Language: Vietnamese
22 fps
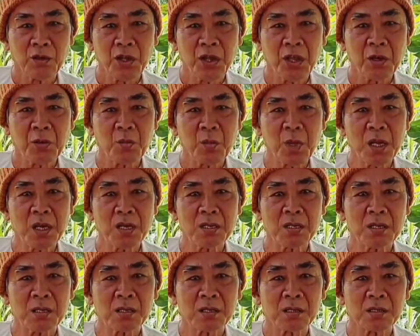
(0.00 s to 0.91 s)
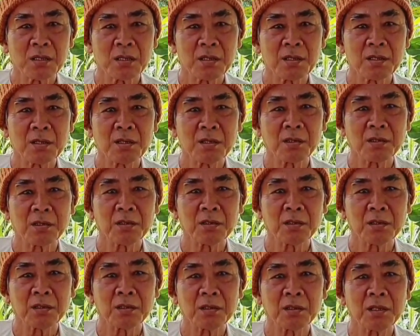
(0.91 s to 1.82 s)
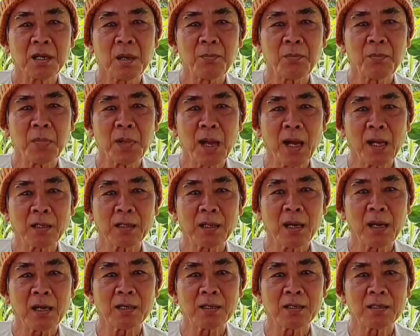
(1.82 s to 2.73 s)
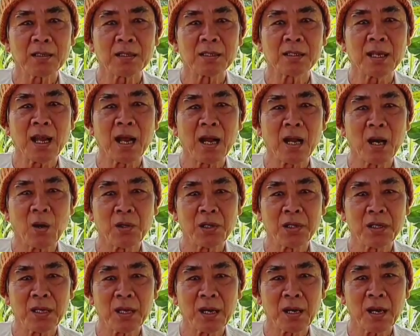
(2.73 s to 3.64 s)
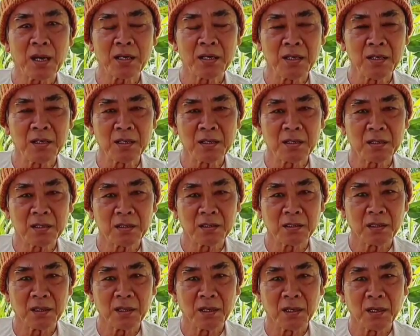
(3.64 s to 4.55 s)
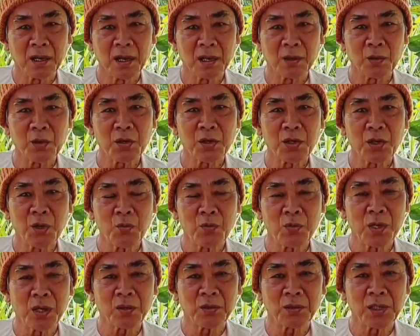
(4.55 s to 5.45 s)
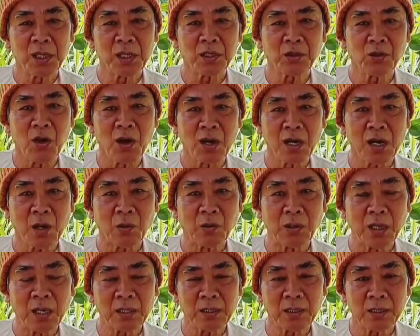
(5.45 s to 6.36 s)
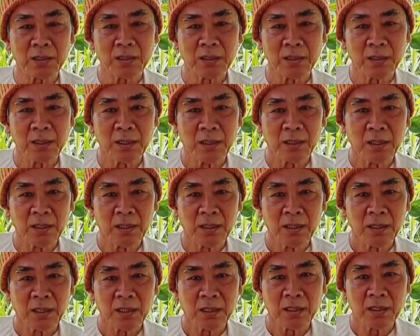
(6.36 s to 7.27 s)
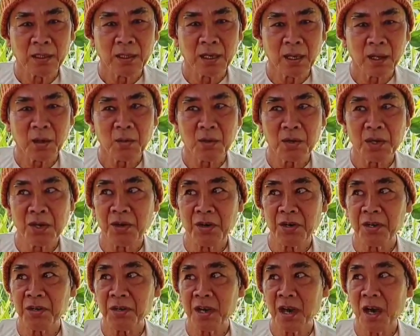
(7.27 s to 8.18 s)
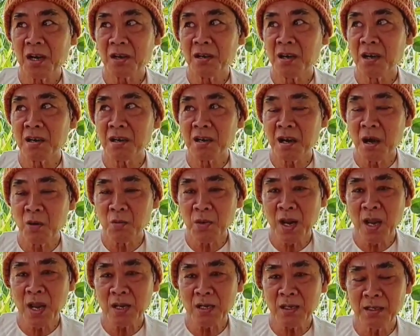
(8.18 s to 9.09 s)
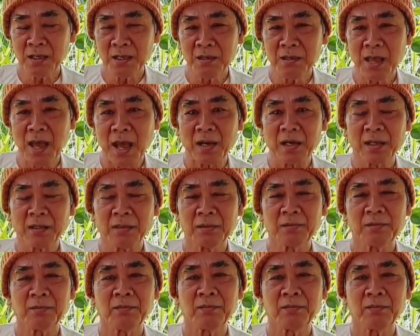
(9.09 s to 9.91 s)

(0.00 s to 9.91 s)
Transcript: nó diễn biến khắp cả trên xã hội và đất nước là nói chung là có thể toàn cầu hết là con người trở nên độc ác dữ dằn